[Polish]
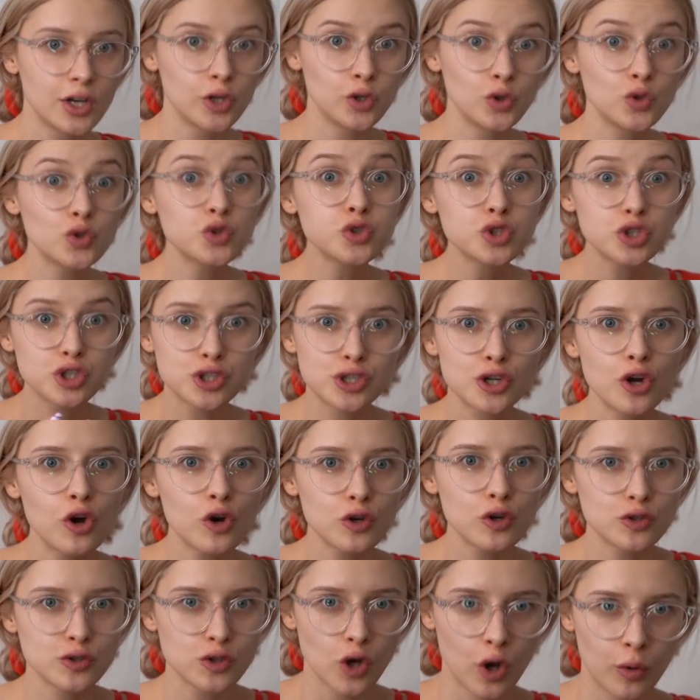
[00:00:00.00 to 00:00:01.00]
już trzy
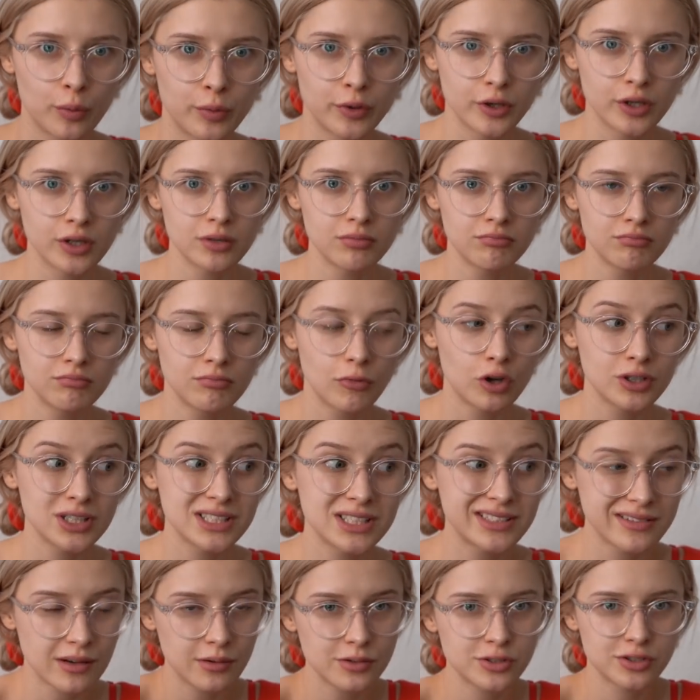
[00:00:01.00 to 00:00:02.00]
osoby
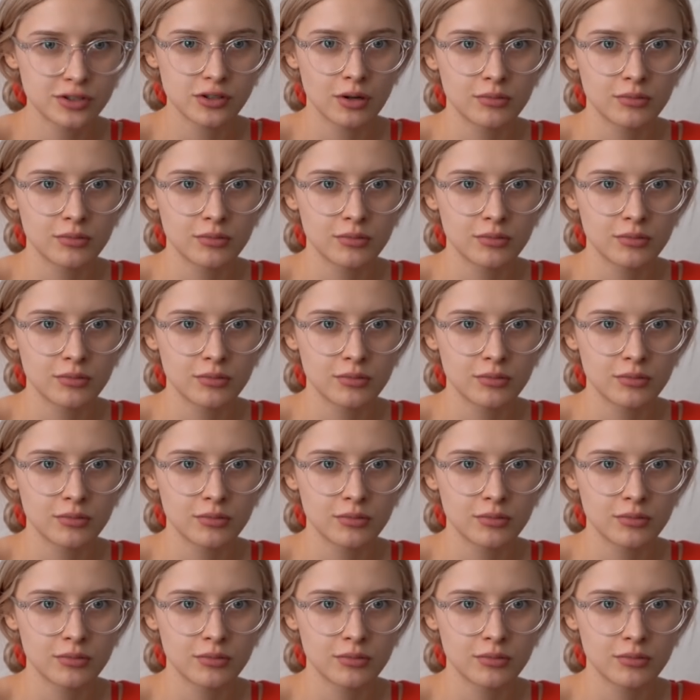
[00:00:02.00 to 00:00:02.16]
odezwały się